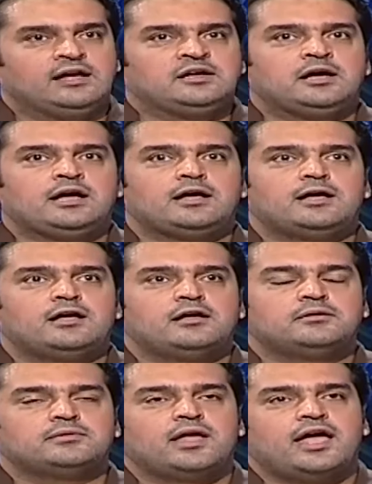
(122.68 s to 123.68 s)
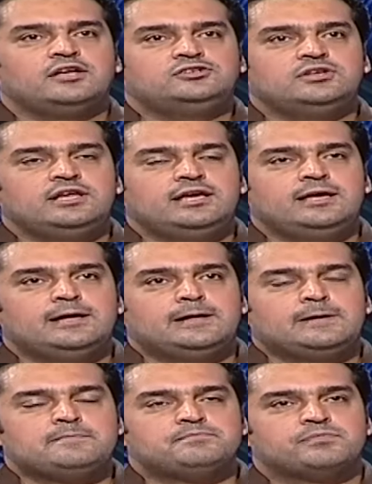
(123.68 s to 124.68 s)
आपको एक्चुअली uh,
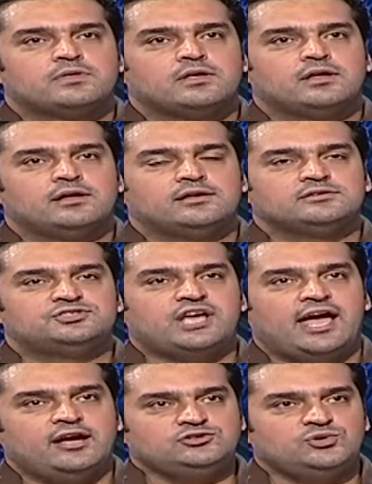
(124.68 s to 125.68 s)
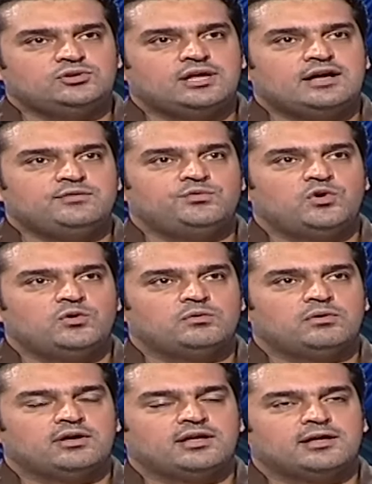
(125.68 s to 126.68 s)
um, जैक जो था वो
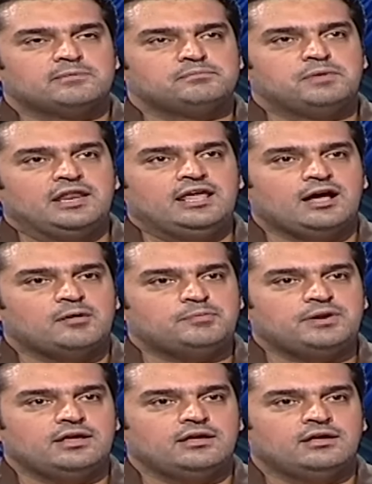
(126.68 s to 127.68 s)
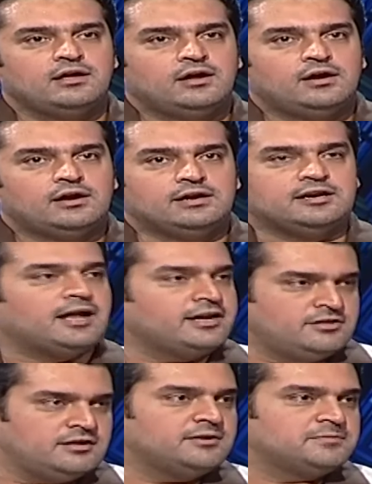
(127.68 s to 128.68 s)
uh, मेरी अपनी
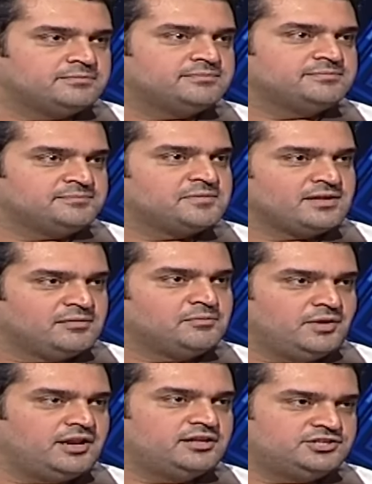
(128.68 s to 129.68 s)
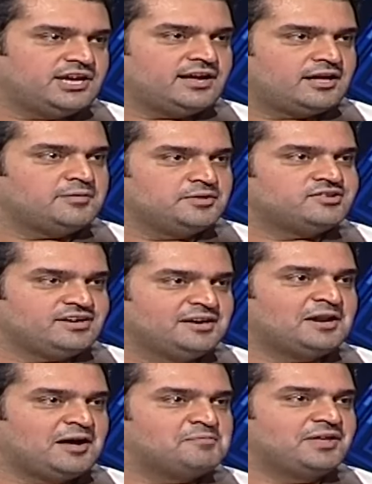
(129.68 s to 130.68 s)
ढिटाई थी आ, हाँ। मेरे जैक का
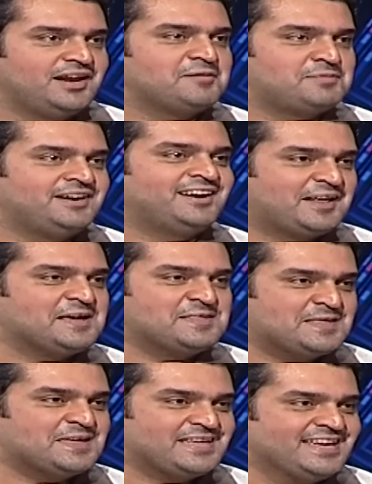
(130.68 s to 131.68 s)
बेसिकली नाम मेरी अपनी ढिटाई थी